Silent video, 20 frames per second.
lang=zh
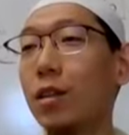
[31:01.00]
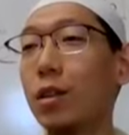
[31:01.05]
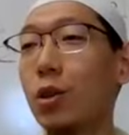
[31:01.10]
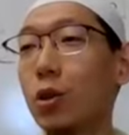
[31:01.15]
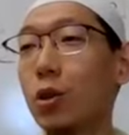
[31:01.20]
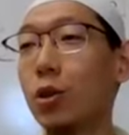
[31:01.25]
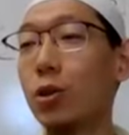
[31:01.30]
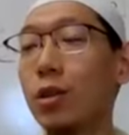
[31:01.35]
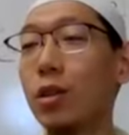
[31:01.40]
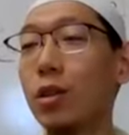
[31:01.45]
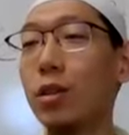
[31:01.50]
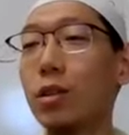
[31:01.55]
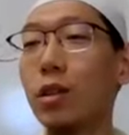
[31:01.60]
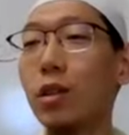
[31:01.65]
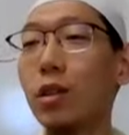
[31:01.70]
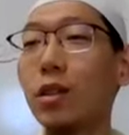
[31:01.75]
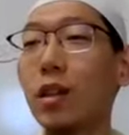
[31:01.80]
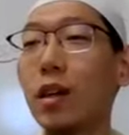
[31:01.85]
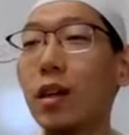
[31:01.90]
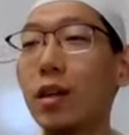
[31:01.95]
呃，
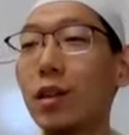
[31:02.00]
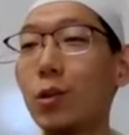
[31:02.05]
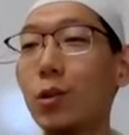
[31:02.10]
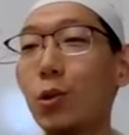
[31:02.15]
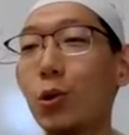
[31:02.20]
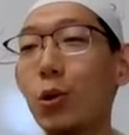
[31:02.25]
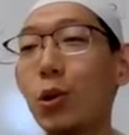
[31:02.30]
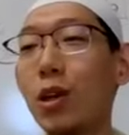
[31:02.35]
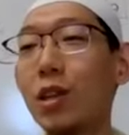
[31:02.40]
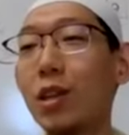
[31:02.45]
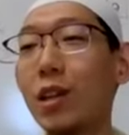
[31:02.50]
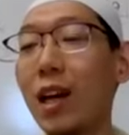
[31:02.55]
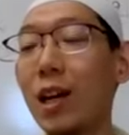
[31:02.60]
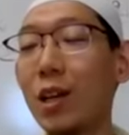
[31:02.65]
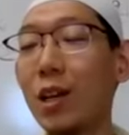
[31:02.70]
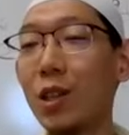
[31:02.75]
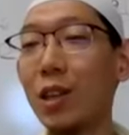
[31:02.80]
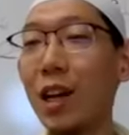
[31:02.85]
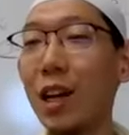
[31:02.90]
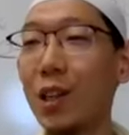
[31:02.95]
这个他就是说
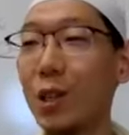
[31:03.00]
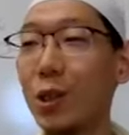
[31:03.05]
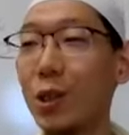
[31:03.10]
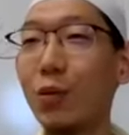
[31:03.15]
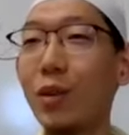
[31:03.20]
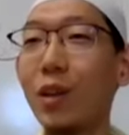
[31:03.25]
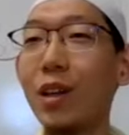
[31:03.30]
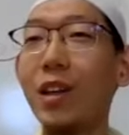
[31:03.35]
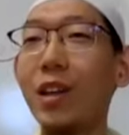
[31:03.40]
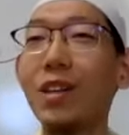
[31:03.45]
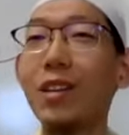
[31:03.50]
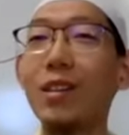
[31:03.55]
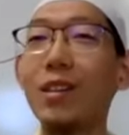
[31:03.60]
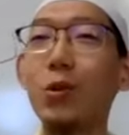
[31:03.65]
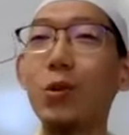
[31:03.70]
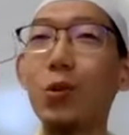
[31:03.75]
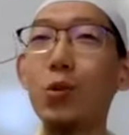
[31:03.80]
拉拉是非，